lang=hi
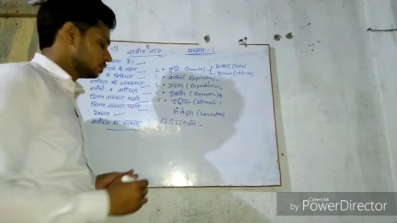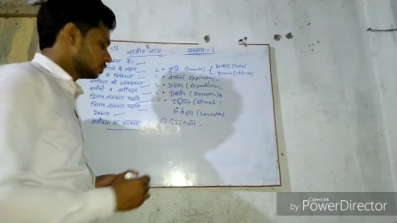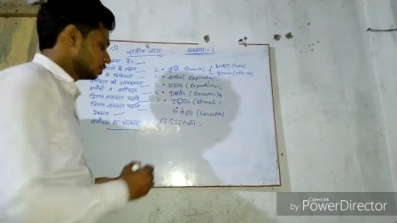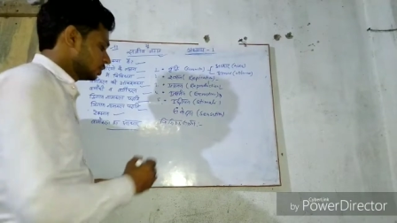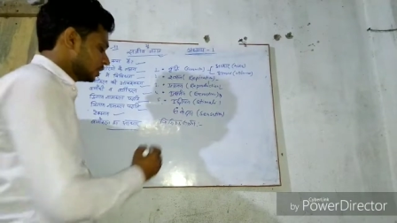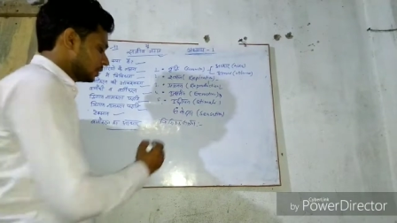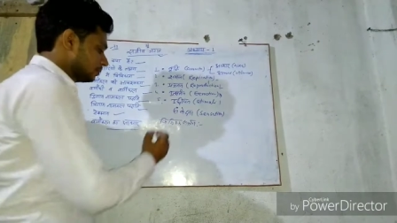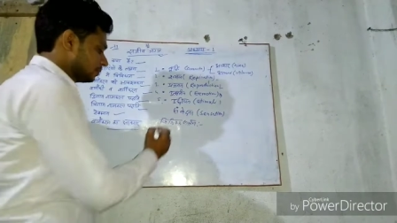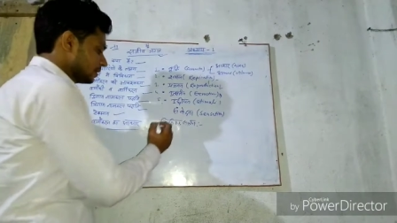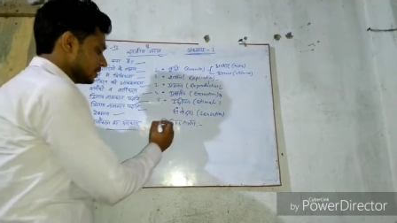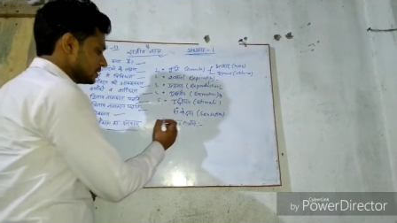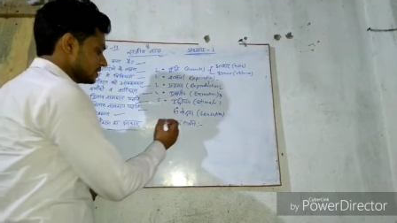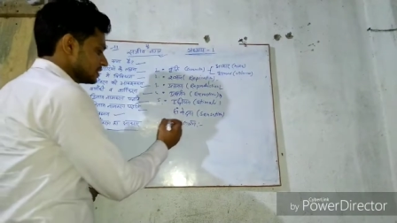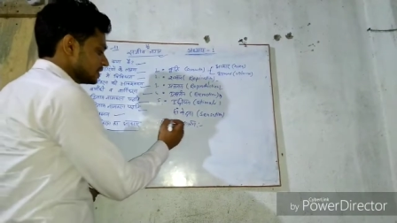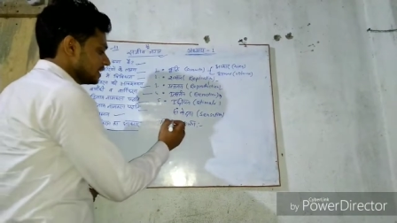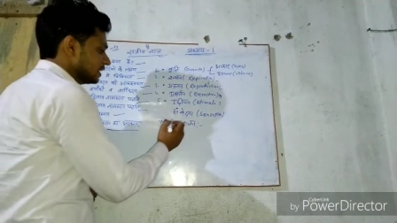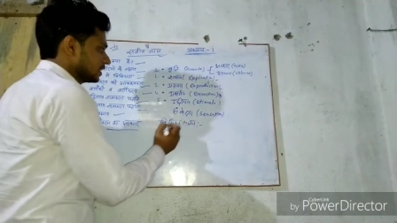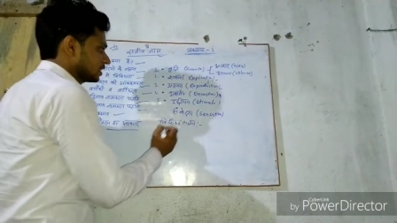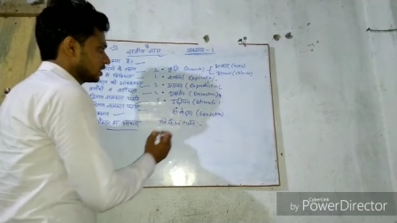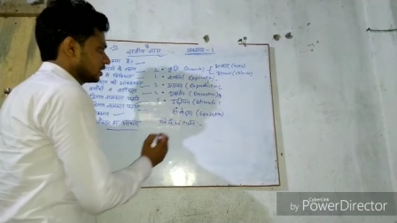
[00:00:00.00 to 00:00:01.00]
जो
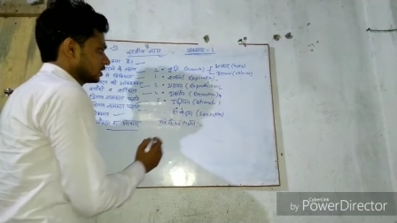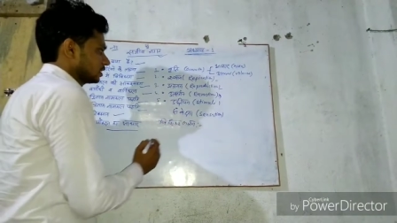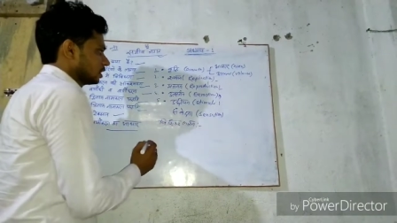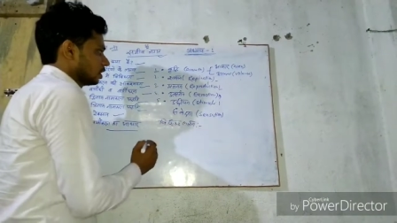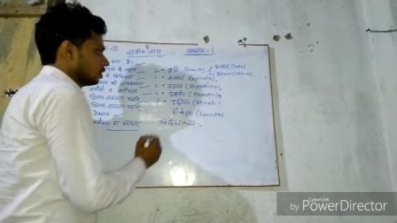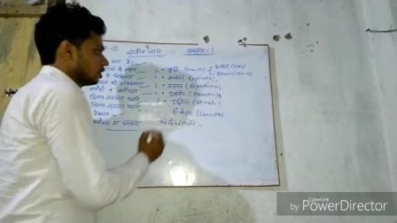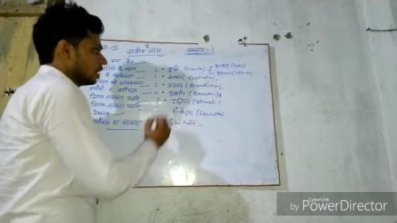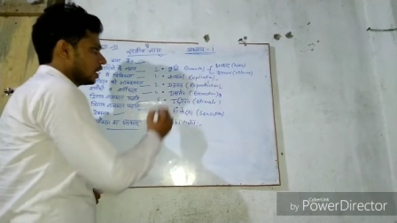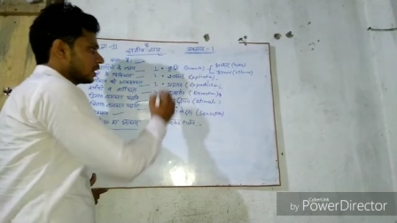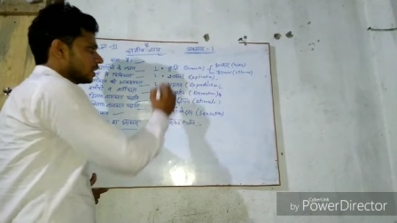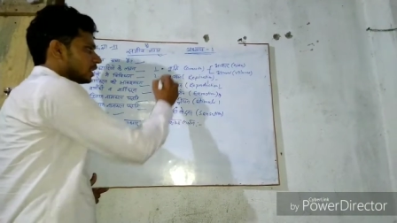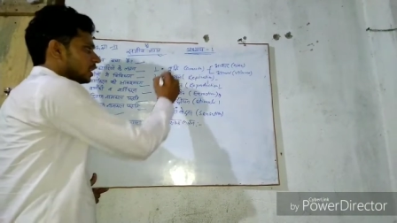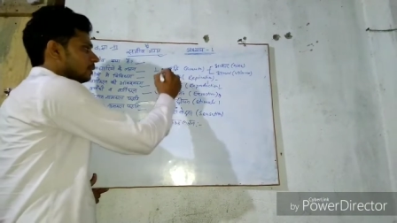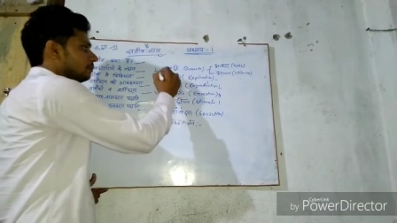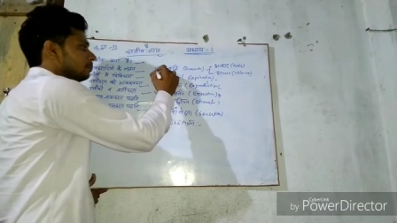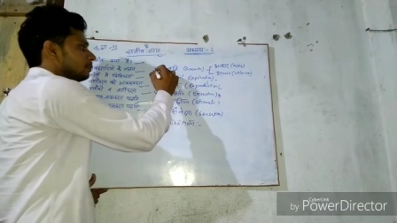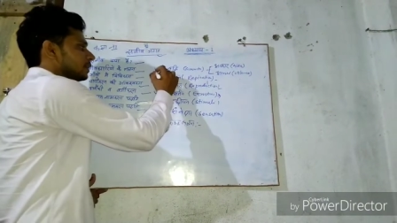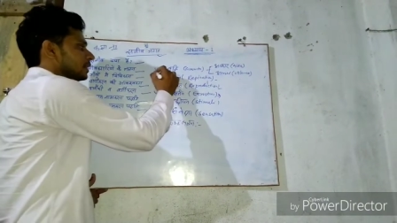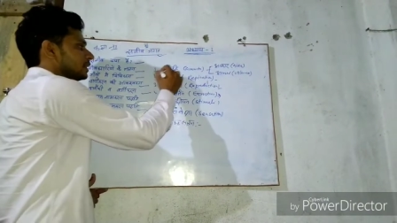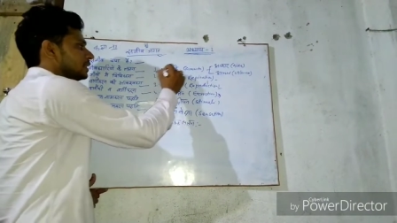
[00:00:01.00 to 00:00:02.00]
डिफ्रेंशिएट करता हो अगर
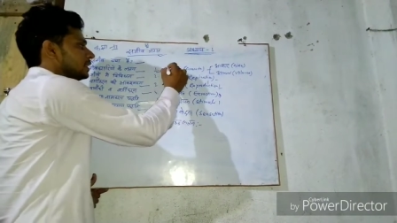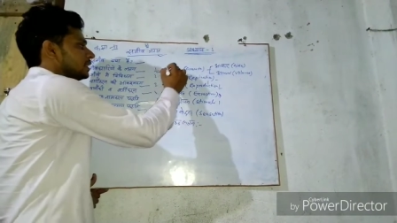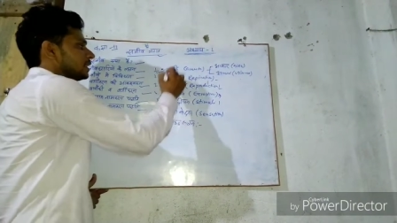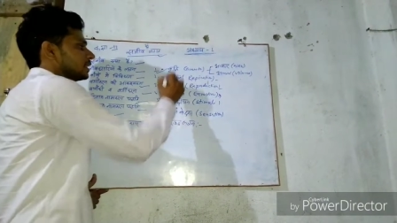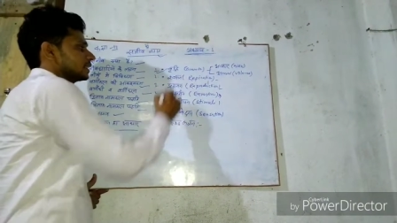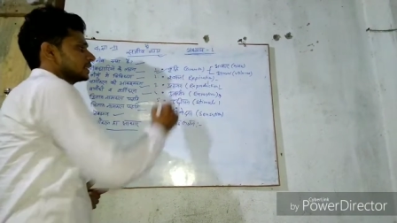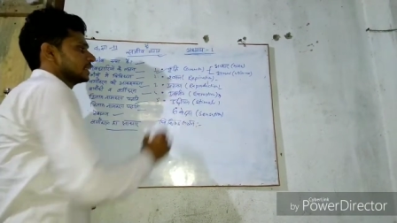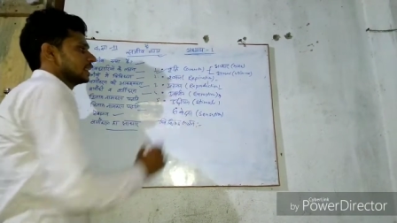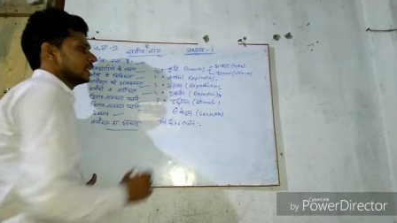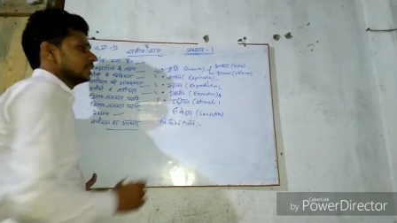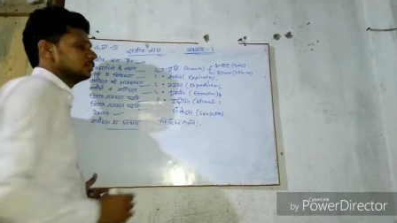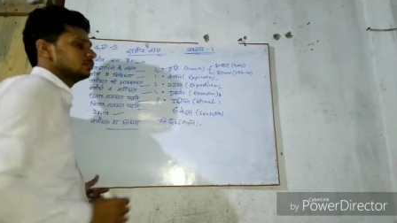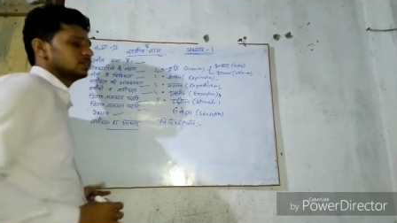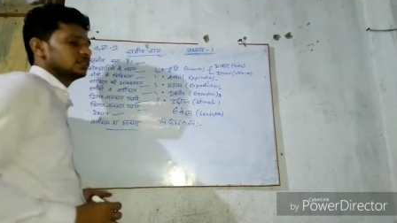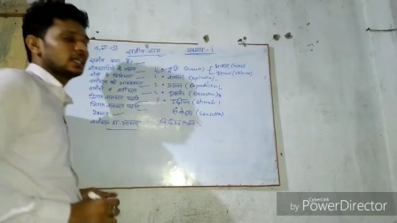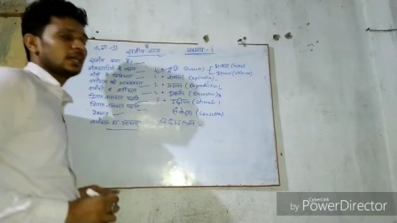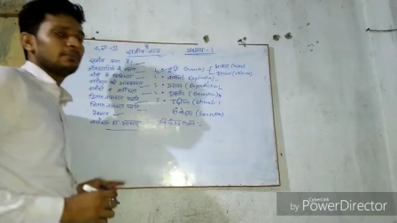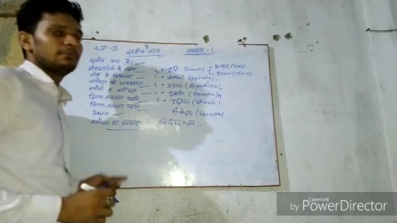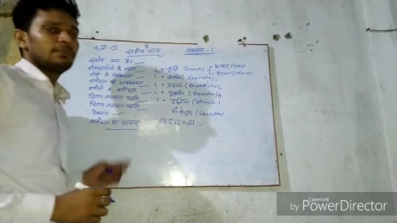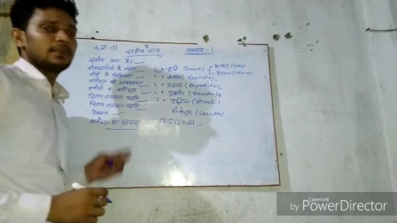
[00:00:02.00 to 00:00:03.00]
हम वृद्धि देखते हैं
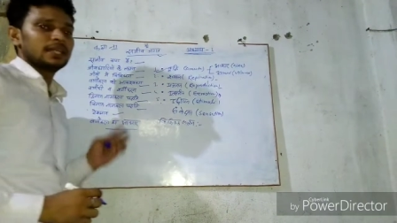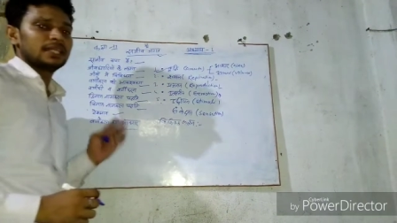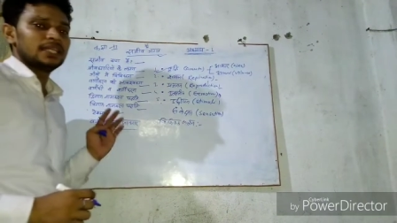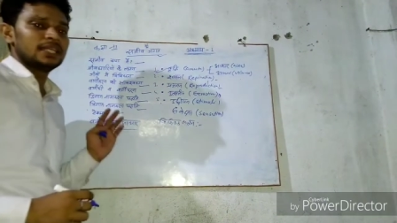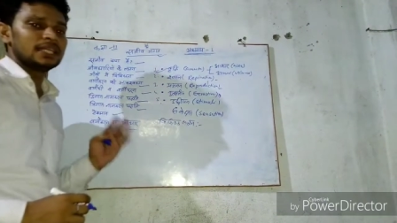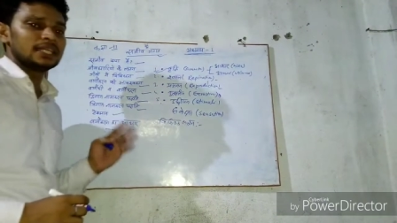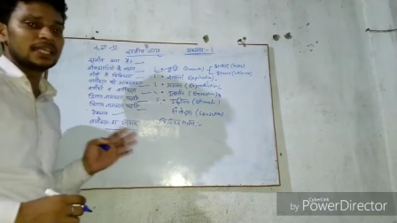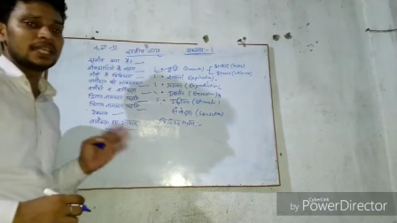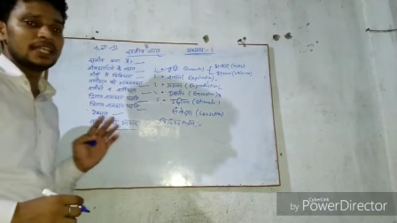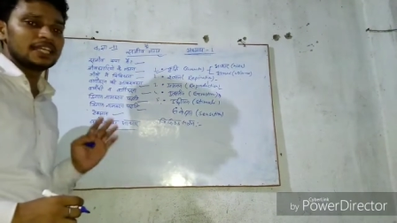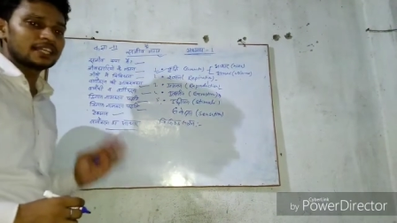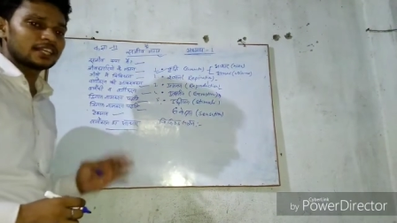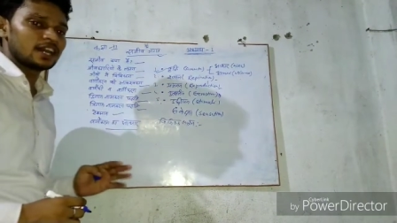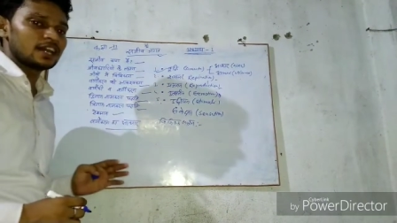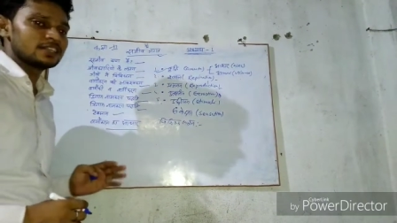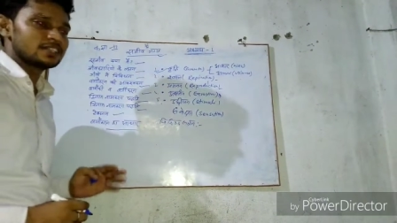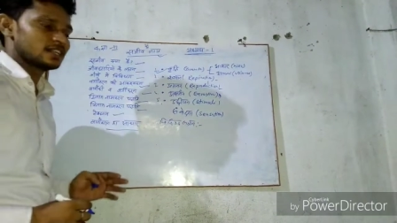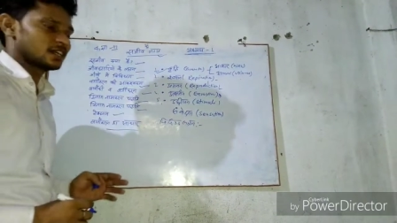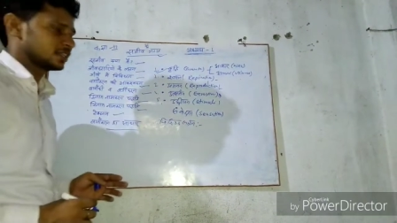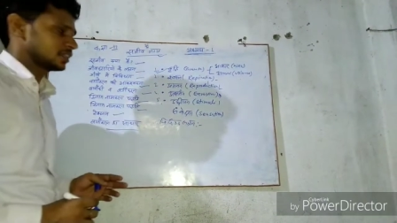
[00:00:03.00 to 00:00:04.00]
तो क्या वृद्धि के लिए
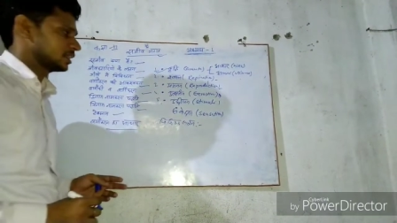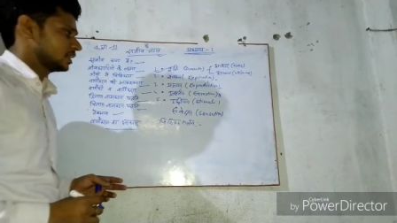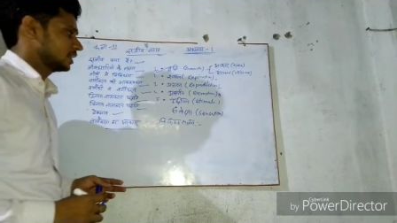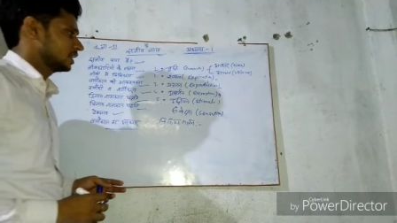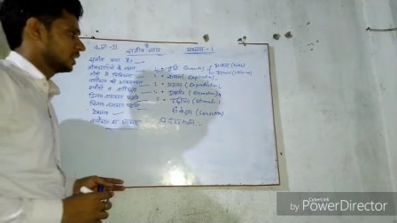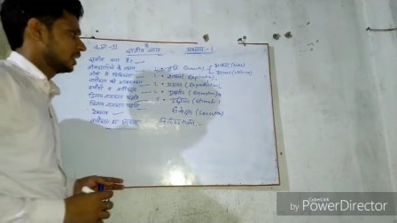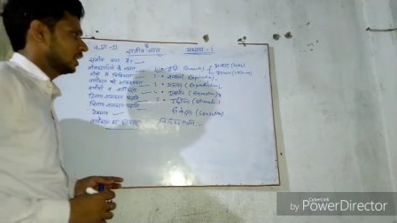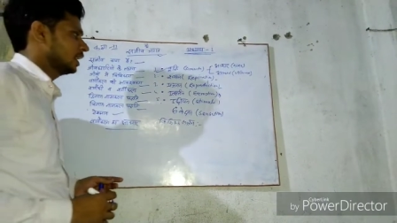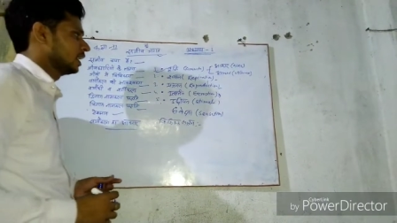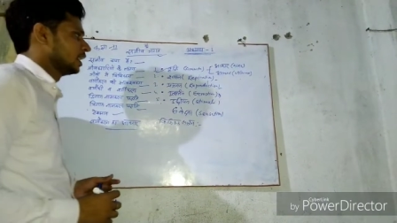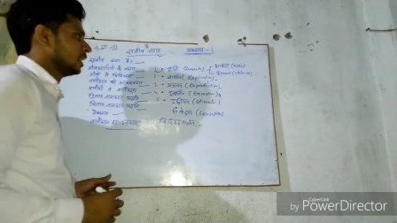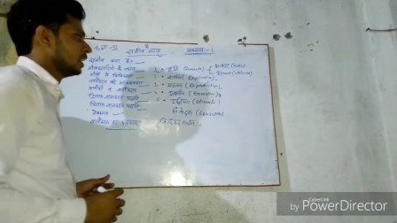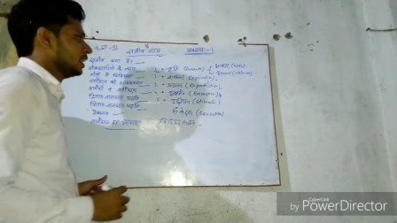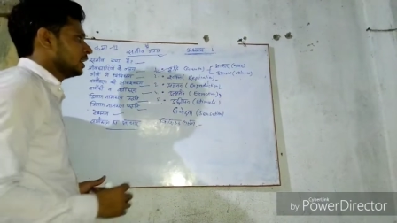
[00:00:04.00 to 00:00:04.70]
कह सकते हैं